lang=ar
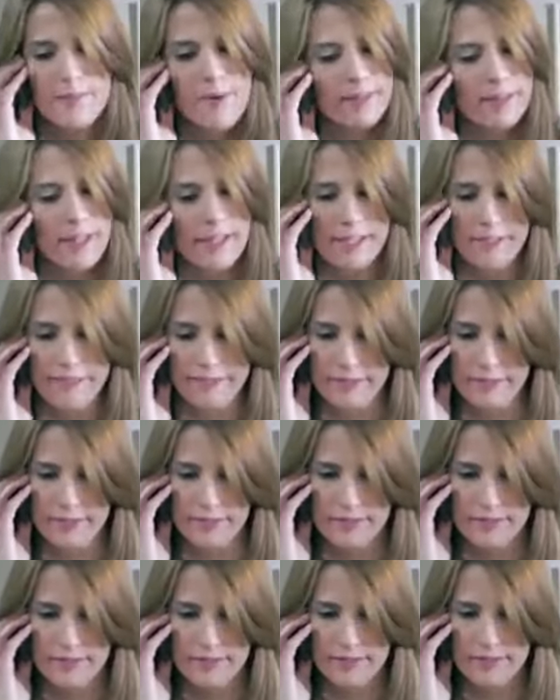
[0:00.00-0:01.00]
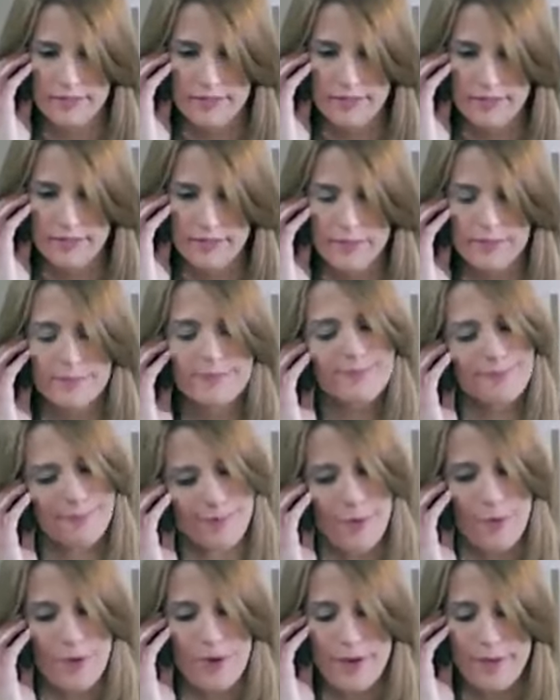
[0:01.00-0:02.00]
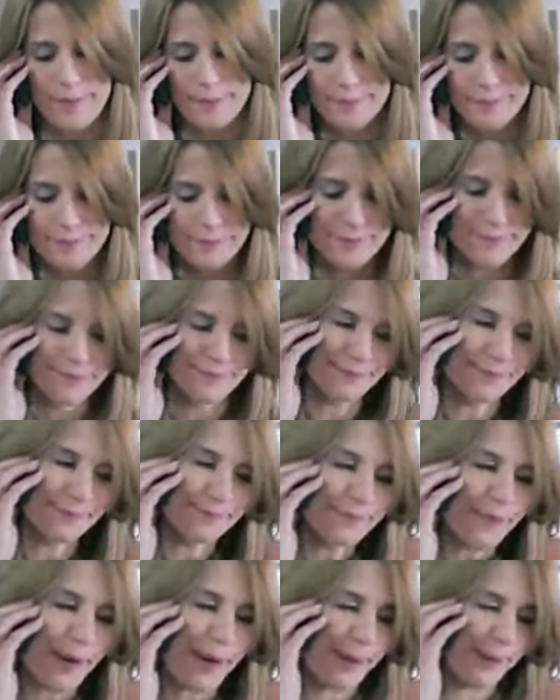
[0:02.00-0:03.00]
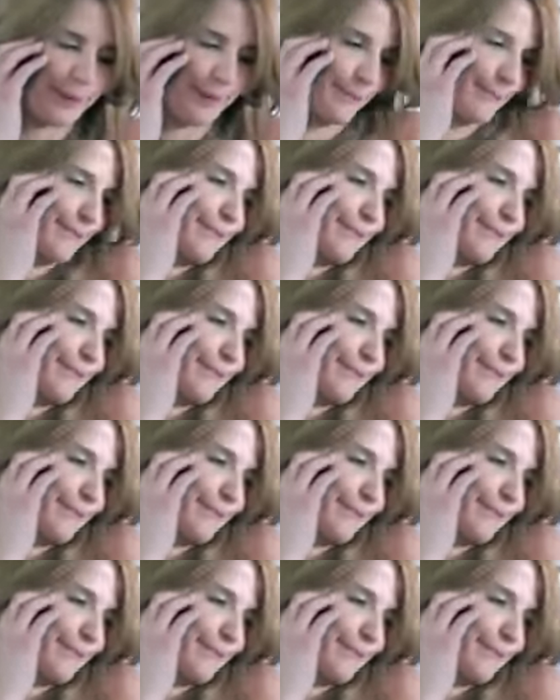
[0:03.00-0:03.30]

نبطل نفتي اوكي باي